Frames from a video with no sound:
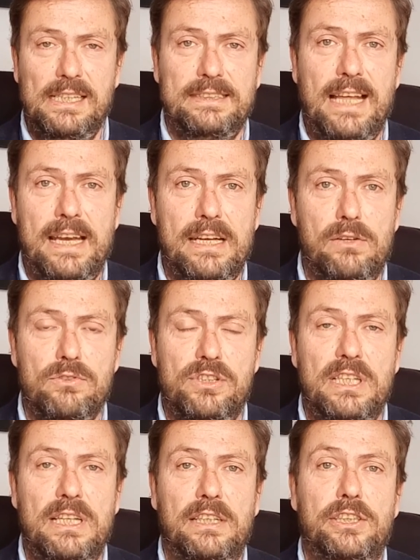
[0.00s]
dare
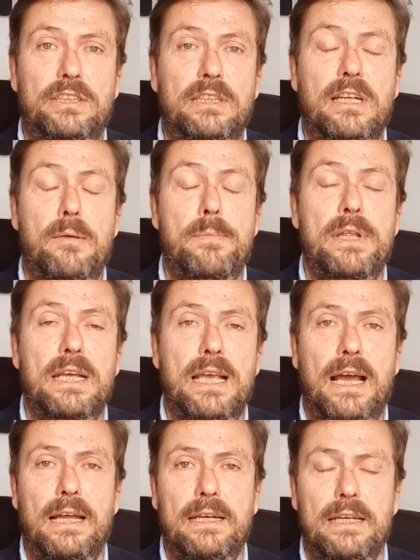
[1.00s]
consigli ai cittadini
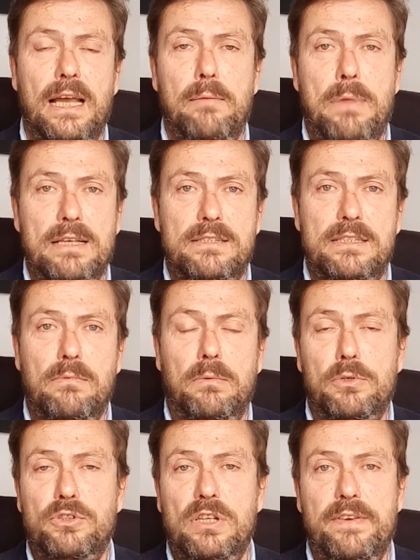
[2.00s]
americani, al
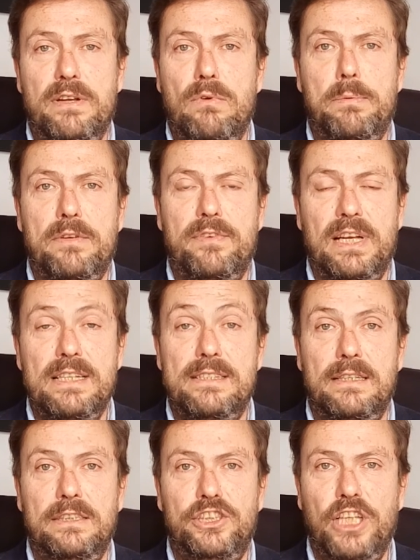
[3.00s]
massimo posso avere una
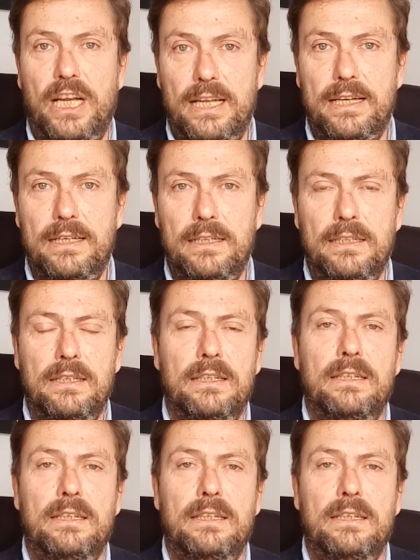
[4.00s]
preferenza di genere,